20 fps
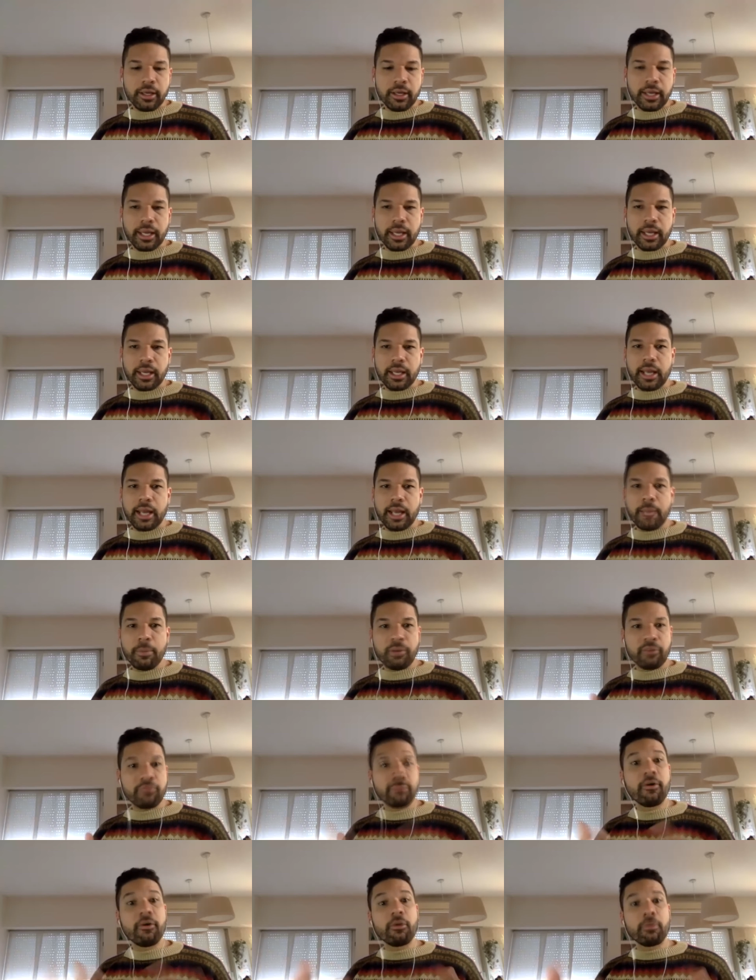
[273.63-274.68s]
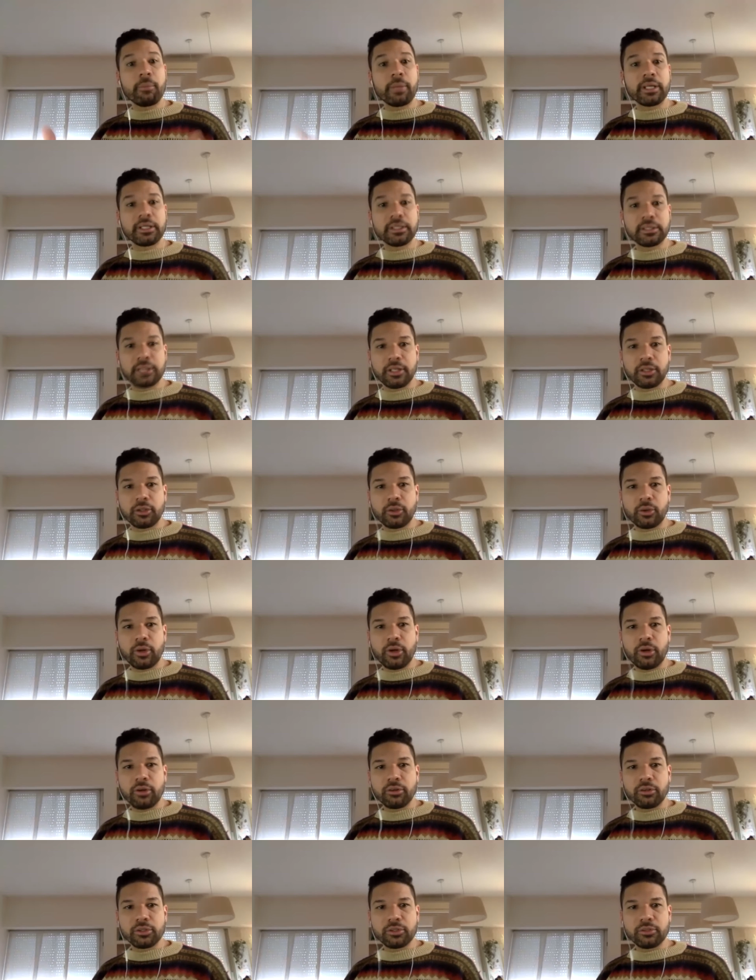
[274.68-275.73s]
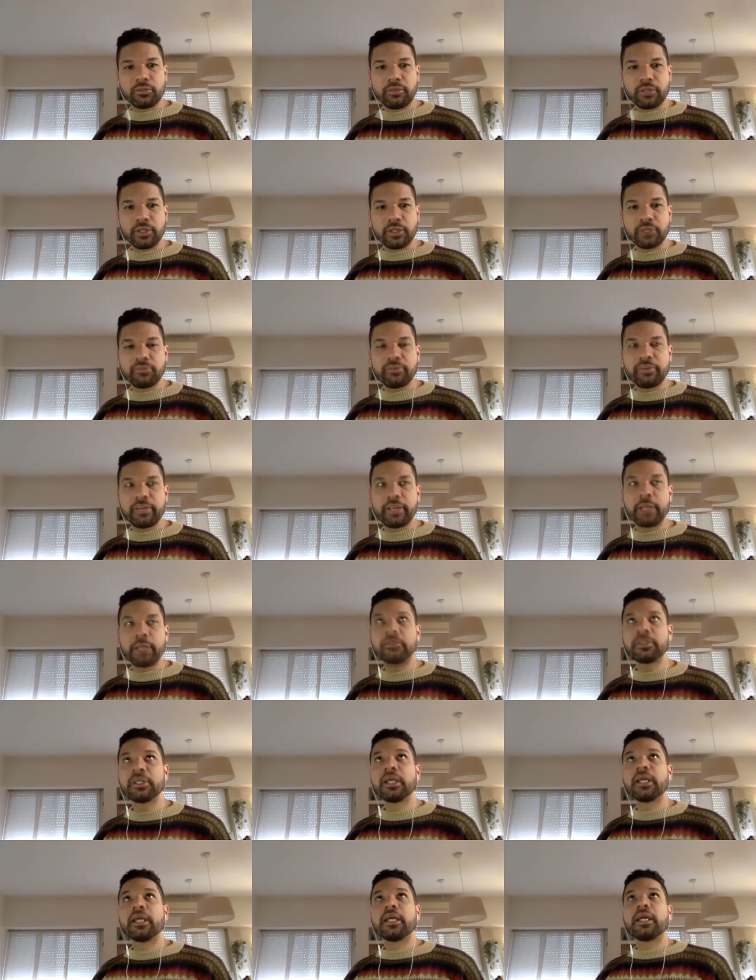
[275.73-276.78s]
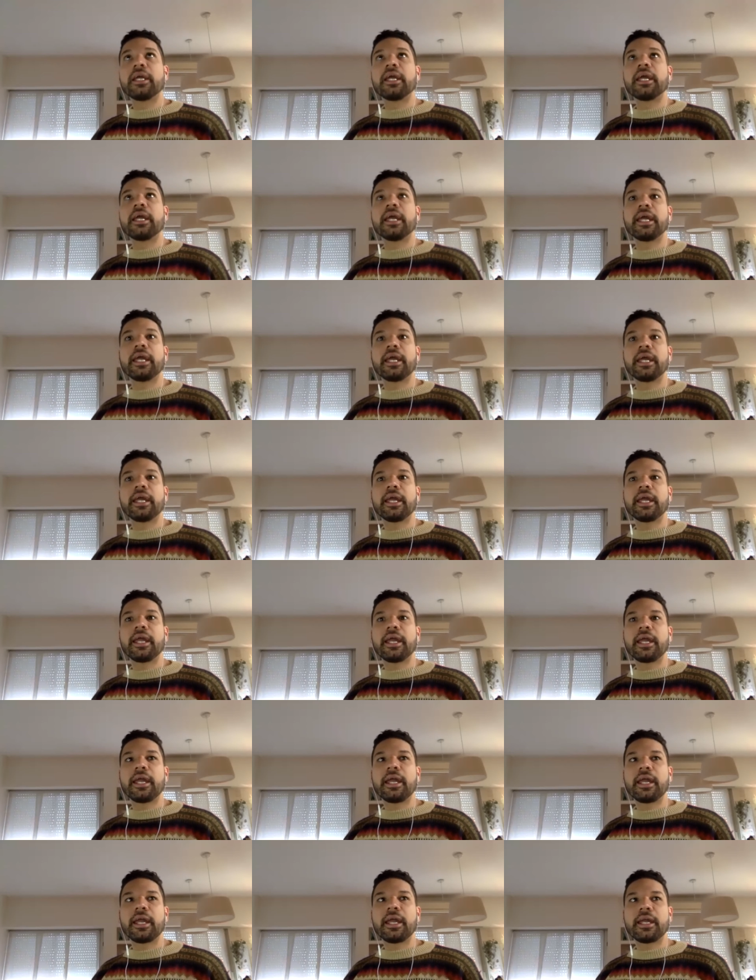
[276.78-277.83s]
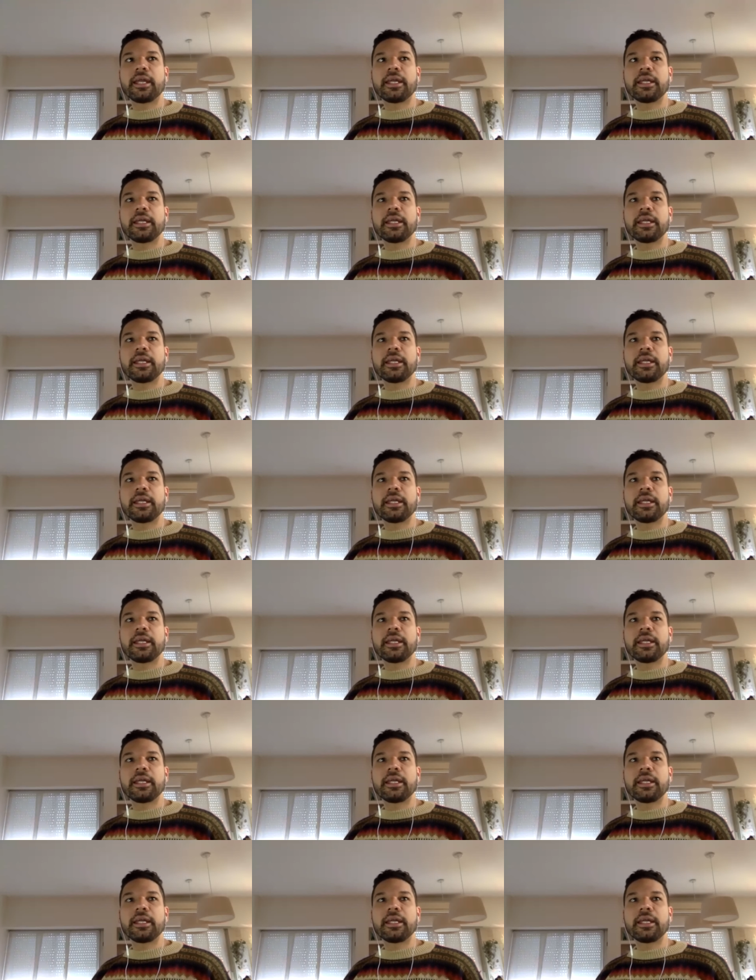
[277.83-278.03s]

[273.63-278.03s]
eh, la performance dentro de los fashion films. Eh,